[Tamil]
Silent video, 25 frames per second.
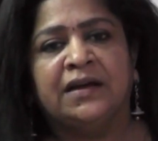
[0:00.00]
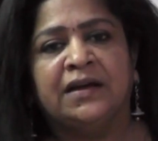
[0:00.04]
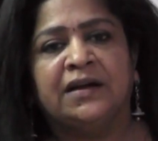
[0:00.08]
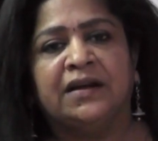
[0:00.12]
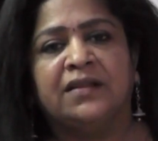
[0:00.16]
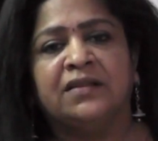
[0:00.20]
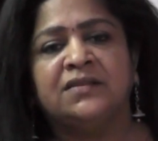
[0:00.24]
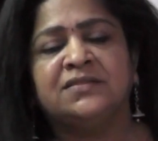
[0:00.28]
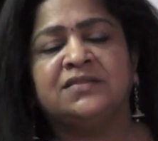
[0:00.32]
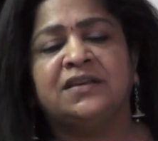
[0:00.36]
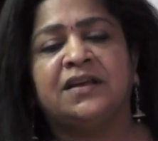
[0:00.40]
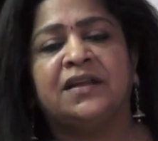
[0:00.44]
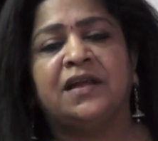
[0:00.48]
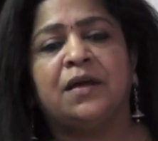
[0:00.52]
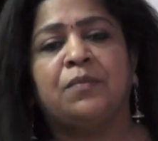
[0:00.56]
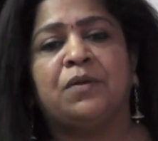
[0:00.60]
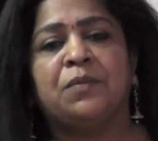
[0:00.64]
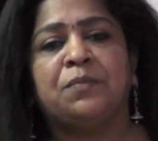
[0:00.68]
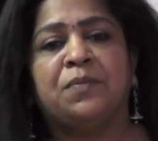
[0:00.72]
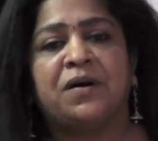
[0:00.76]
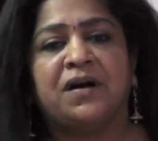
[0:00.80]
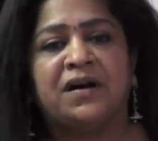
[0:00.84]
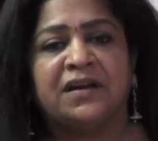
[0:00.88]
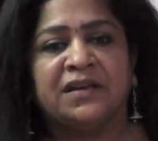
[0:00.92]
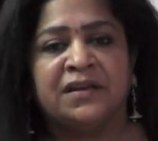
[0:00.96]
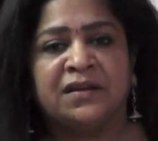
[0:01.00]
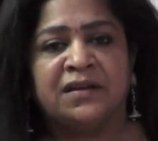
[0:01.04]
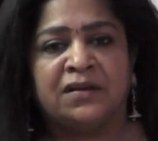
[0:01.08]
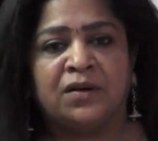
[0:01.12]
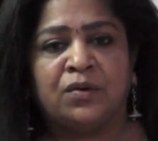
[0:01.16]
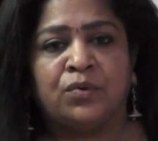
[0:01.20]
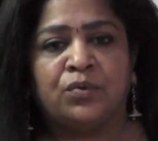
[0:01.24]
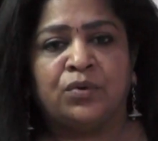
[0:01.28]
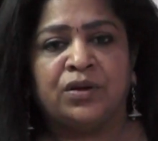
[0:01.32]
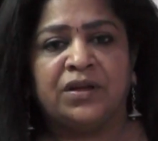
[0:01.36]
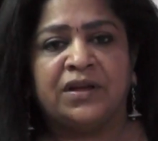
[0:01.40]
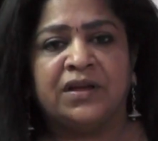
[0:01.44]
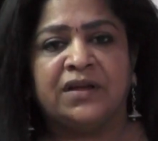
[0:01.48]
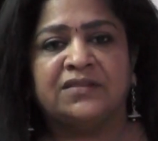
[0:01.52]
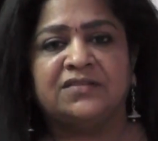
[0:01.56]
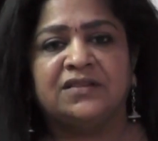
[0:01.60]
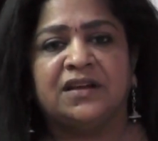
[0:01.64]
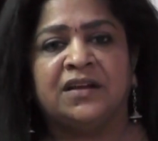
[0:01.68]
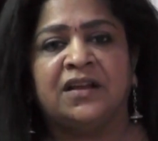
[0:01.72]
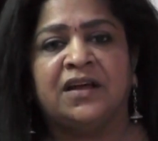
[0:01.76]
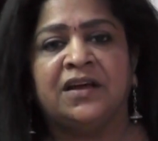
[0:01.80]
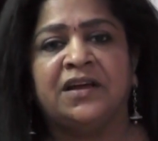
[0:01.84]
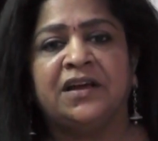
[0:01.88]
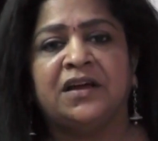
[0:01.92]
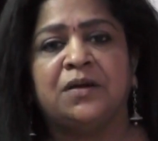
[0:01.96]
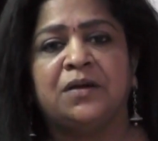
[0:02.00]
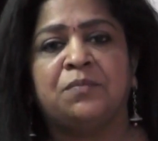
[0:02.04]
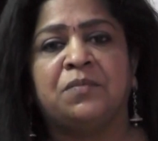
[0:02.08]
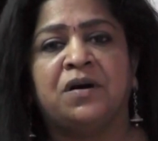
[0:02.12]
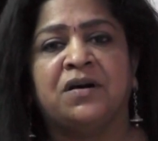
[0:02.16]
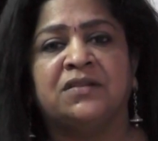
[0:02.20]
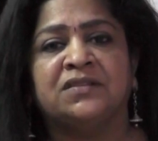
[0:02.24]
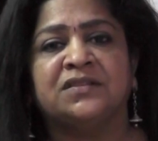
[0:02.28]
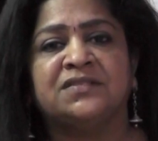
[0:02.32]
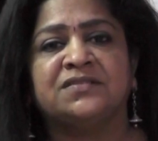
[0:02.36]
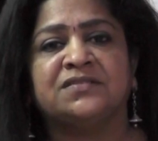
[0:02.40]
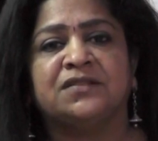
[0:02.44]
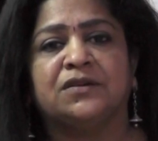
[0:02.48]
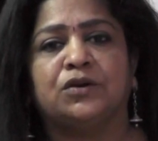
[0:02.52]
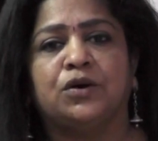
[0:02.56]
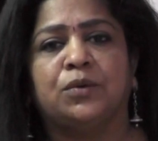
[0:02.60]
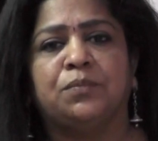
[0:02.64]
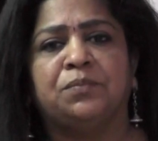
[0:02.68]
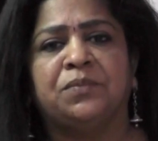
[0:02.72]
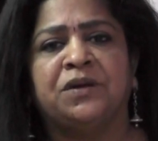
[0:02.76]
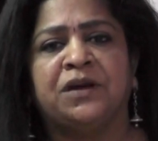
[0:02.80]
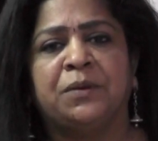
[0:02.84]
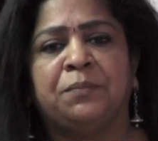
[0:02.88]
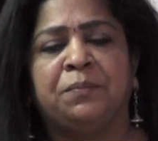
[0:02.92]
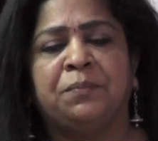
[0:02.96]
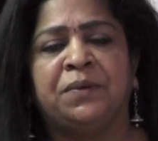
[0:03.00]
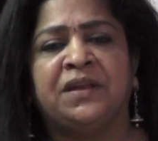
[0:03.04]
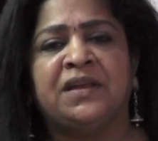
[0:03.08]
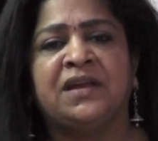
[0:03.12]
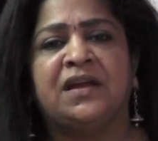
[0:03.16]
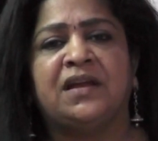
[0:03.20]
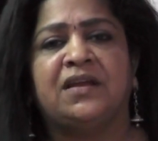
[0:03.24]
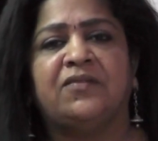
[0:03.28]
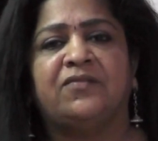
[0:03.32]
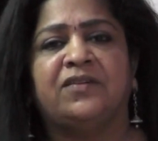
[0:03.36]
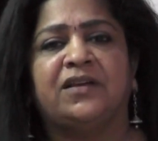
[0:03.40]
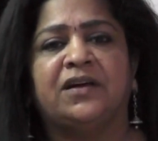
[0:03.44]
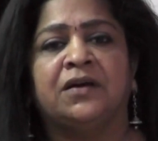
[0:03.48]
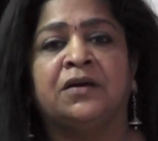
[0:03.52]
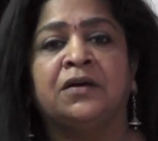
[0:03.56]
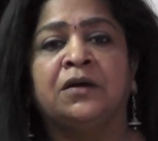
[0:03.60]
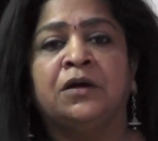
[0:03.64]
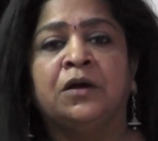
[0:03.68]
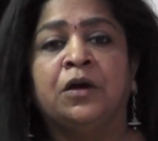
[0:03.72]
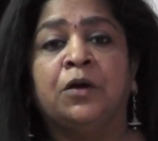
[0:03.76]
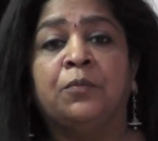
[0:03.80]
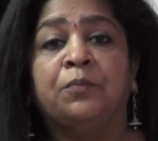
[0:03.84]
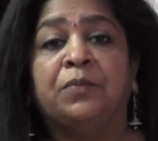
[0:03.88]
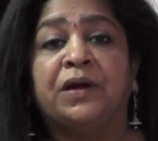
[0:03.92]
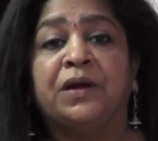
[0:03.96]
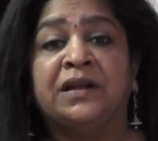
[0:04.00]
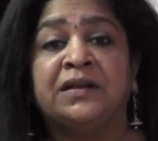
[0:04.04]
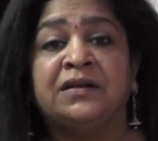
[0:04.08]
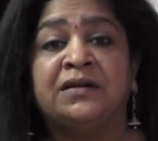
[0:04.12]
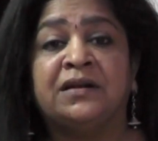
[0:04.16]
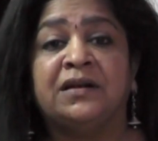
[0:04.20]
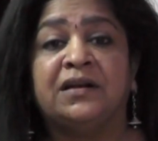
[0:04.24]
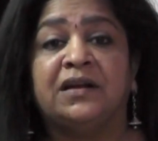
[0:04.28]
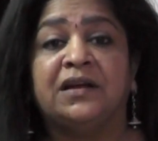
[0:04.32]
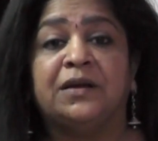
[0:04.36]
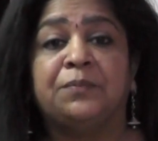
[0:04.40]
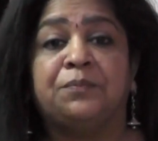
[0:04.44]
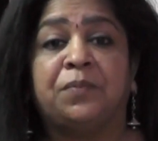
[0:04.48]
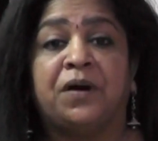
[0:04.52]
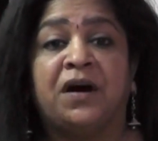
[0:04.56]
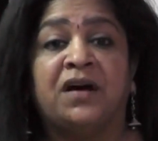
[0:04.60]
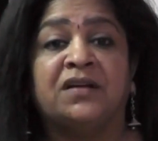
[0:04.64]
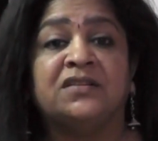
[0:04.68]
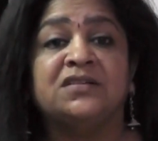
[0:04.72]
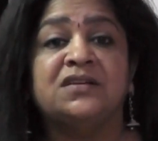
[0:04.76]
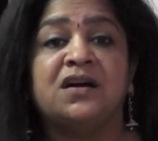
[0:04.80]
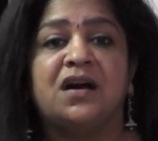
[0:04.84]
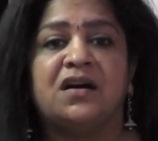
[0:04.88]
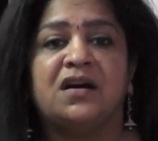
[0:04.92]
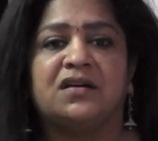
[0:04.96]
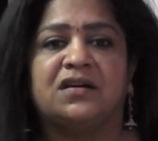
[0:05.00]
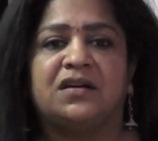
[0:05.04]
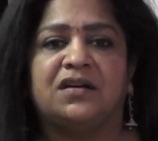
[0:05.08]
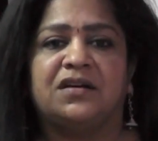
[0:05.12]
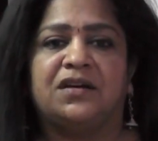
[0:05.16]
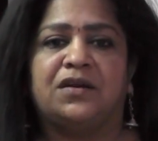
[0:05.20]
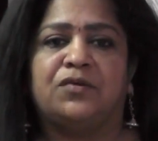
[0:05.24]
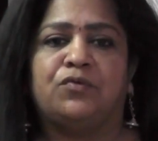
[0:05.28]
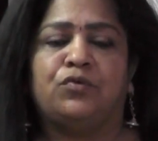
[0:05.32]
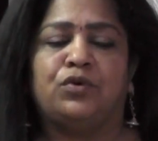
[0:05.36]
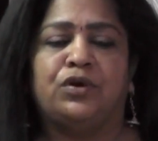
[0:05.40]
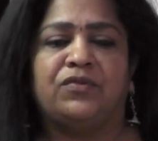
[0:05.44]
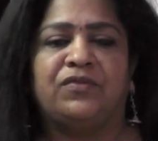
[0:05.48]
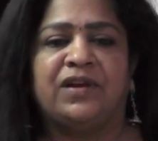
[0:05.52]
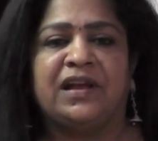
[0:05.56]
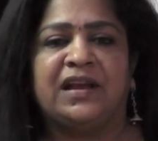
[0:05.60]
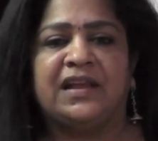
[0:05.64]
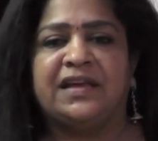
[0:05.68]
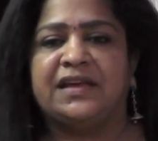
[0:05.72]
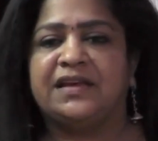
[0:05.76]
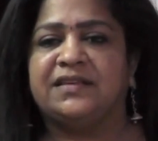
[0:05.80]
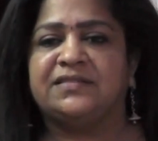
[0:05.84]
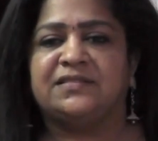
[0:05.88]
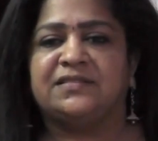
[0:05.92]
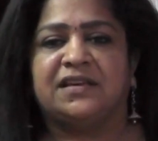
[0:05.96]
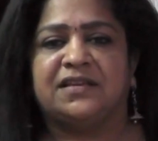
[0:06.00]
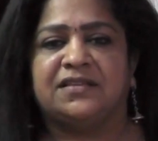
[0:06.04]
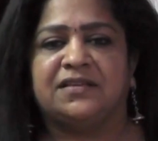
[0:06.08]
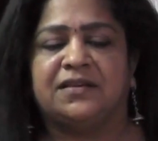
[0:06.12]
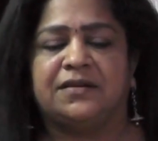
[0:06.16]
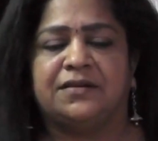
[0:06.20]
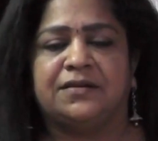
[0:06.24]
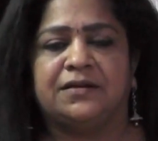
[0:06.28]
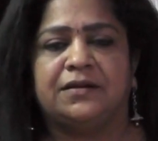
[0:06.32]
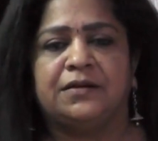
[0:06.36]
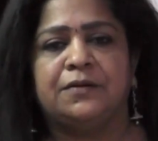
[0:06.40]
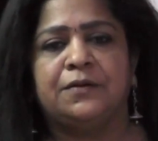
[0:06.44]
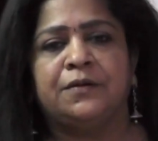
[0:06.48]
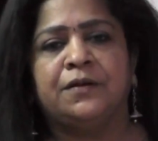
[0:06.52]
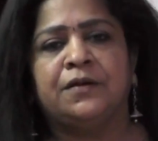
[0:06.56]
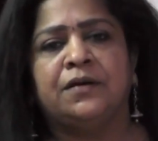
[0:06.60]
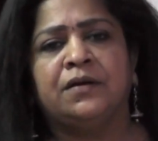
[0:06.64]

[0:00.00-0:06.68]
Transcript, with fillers: இடதுசாரி அமைப்பாக இருக்கக்கூடிய ஜனநாயக மாதர் சங்கம் மிகப்பெரிய அளவில் பெண்களை பாதுகாக்குகிற ஒரு வேலையை செய்தார்கள்